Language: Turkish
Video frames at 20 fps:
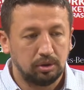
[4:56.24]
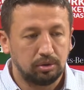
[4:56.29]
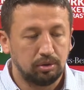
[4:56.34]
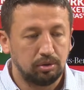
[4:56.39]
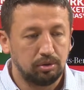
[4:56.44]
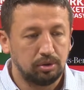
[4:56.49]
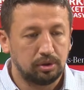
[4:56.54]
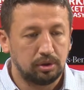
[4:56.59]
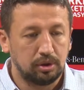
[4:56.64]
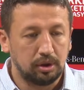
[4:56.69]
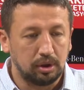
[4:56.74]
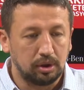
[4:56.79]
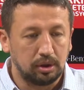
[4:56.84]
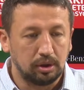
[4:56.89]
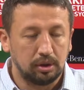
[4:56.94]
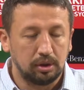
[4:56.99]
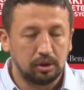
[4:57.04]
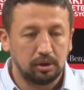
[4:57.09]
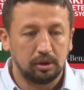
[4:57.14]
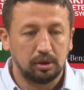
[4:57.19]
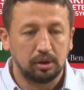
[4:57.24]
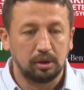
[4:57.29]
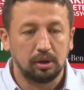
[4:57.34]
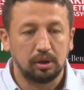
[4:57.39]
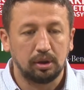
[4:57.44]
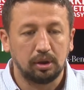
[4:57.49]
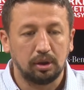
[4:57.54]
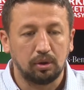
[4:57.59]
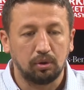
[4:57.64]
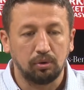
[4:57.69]
Sonuçta
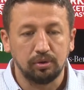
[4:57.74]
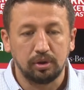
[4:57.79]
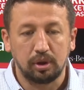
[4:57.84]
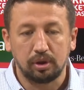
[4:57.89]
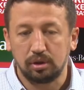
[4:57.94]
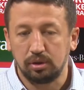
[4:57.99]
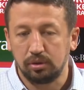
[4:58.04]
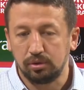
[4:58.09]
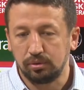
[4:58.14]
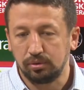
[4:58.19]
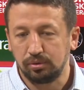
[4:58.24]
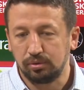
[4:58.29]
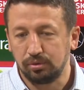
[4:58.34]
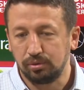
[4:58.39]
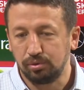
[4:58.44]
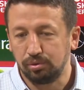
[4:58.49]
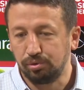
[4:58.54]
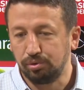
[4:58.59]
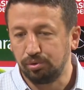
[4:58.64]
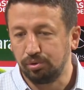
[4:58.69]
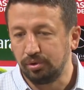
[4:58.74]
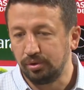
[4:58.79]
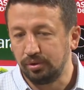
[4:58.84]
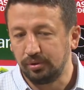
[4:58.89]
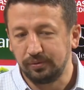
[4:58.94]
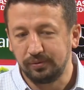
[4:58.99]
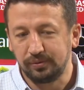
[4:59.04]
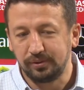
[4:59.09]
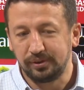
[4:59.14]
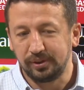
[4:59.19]
e, onlar uzun
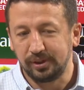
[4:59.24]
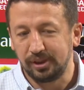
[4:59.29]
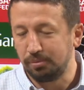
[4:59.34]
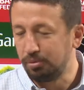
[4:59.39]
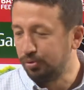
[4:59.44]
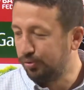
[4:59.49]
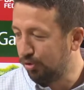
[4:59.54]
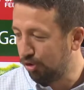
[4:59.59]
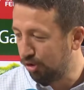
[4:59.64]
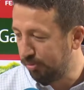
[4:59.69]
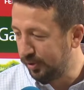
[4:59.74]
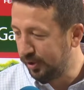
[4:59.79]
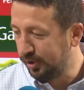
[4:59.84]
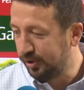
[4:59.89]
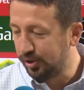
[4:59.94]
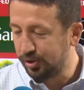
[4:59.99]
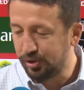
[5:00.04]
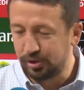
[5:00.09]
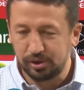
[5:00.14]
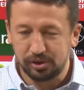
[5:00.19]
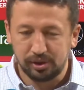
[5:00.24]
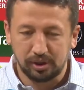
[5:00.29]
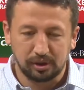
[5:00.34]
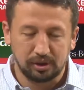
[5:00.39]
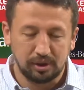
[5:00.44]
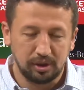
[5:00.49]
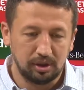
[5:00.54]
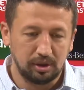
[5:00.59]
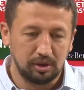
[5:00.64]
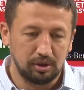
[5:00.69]
sene bu formayı
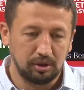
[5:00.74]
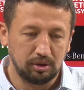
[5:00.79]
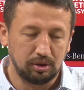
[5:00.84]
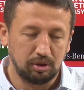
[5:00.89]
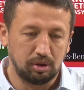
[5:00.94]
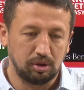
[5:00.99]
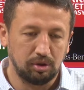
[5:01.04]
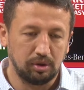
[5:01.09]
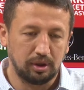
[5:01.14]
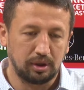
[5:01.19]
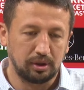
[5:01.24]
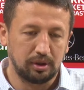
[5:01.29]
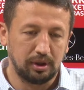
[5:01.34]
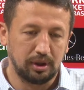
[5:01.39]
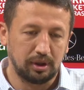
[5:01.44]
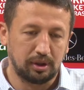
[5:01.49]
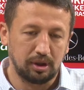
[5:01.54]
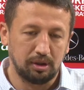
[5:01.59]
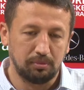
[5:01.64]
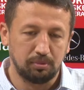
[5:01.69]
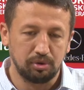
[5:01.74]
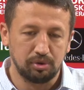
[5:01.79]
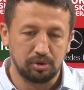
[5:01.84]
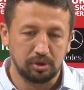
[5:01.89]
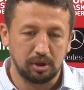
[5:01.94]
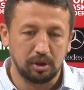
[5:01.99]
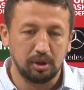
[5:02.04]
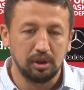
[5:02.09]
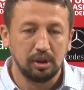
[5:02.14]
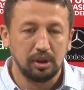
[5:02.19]
taşıyacaklar. Doğal olarak da Ekrem
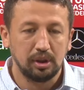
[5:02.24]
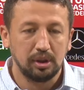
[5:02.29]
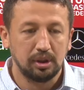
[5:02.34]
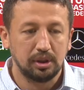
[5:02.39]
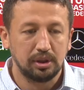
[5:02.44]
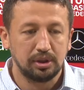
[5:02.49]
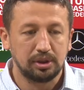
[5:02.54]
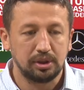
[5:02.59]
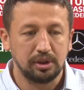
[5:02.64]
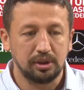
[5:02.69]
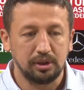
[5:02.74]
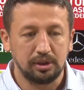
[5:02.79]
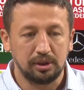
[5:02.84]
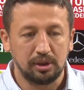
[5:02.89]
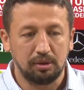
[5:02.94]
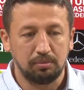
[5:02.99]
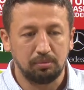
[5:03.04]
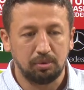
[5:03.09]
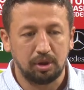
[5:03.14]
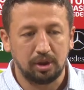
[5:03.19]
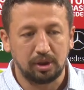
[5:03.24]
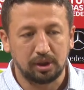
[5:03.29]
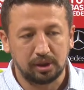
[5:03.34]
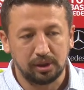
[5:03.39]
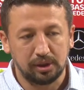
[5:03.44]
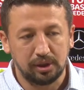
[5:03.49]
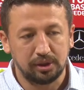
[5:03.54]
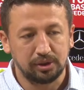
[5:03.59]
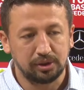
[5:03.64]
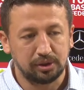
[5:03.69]
Hoca şimdiden bu
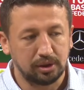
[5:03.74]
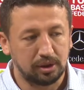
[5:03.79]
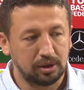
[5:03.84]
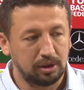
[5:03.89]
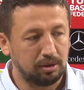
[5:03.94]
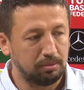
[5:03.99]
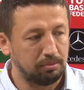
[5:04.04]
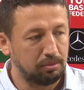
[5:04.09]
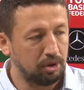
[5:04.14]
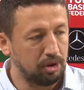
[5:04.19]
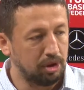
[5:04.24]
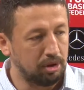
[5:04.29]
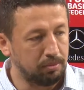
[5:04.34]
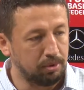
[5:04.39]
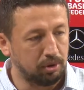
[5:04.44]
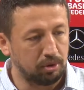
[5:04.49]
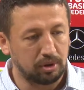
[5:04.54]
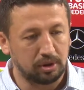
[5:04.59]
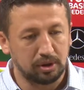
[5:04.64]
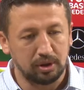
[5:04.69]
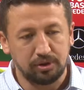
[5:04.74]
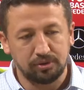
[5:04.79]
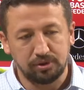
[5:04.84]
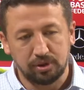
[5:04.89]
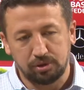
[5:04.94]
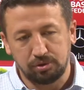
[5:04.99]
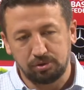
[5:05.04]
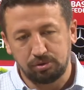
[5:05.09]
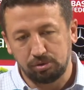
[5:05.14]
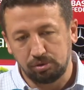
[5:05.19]
arkadaşlara böyle bir
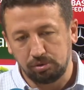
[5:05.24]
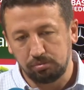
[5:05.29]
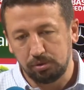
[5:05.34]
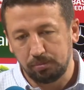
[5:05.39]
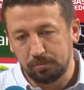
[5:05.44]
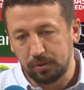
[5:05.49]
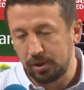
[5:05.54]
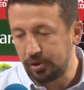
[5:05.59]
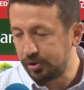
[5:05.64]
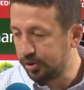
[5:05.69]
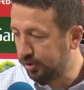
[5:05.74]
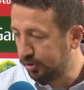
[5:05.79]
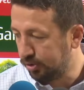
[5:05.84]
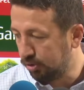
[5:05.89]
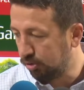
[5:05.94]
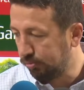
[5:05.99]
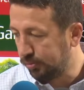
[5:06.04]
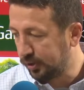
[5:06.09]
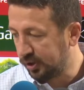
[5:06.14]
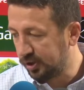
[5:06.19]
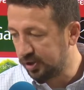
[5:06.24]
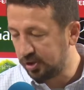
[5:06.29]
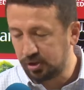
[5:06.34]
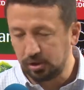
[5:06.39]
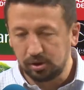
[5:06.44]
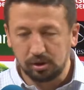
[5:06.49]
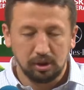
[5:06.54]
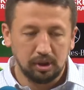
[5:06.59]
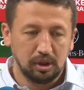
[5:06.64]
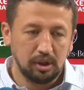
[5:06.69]
organizasyonun bir parçası olmak
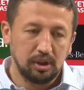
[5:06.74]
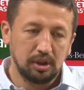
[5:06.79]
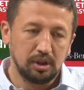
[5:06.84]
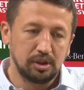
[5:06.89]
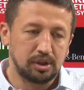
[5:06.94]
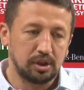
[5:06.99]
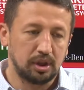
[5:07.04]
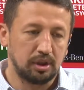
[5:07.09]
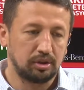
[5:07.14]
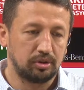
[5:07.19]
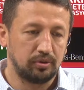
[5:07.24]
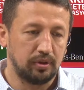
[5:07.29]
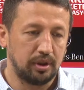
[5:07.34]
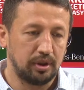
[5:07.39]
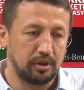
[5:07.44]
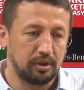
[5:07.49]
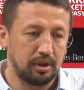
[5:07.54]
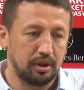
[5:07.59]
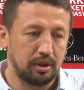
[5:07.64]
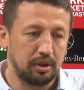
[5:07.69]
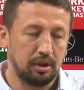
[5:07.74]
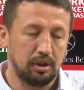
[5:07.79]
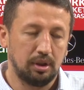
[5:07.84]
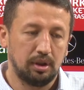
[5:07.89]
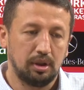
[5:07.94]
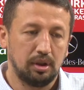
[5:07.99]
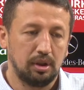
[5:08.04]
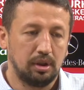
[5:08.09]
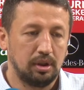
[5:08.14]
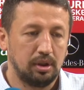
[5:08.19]
için şans verdiler.
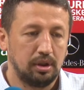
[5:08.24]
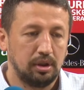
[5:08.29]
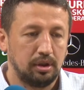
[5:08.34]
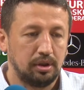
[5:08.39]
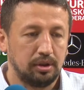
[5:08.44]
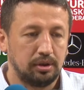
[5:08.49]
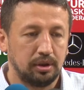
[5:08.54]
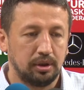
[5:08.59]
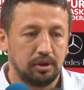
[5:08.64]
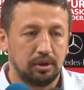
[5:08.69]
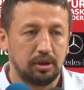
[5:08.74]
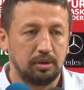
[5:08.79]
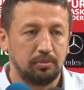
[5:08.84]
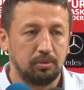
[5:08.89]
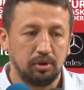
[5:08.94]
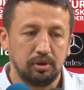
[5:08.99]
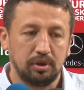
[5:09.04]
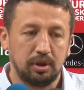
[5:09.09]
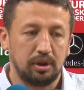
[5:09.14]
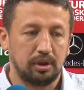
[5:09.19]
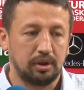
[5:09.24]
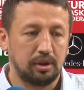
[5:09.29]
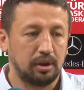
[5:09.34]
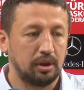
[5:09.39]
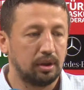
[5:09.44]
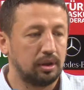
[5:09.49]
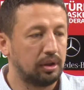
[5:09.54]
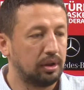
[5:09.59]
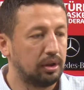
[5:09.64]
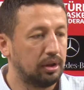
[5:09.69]
Sanırım onlar
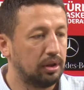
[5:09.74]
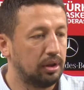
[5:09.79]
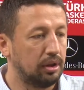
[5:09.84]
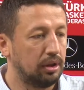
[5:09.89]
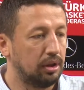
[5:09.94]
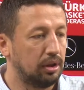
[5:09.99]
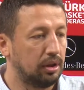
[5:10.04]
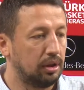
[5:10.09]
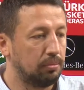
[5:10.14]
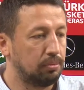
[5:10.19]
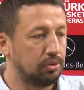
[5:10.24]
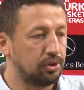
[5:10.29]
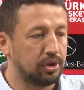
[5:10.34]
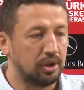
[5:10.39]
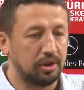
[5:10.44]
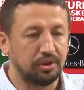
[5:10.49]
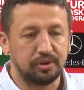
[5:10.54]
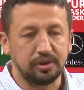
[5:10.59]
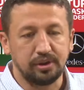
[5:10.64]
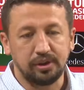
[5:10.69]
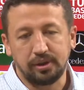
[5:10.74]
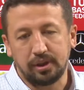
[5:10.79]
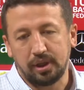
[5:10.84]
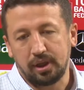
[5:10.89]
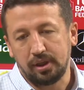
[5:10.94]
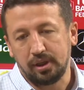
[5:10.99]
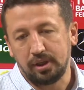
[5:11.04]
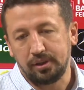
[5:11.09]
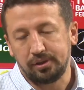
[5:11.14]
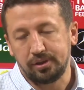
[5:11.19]
da e, bu şansı iyi
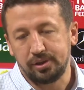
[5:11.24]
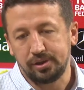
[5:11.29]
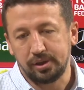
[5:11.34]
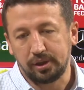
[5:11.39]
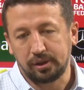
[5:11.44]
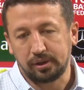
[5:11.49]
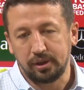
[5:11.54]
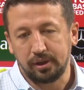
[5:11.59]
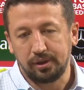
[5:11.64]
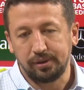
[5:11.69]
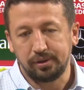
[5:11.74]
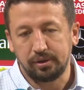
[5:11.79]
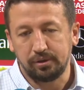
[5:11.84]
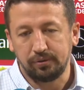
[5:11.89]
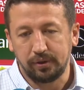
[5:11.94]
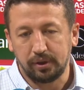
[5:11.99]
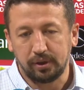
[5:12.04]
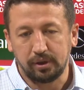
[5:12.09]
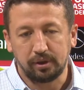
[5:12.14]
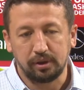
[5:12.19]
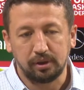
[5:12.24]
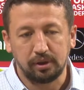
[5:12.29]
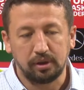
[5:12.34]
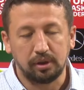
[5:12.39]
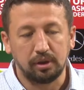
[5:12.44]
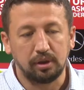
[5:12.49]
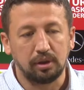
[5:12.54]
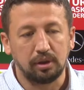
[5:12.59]
değerlendireceklerdir ve e,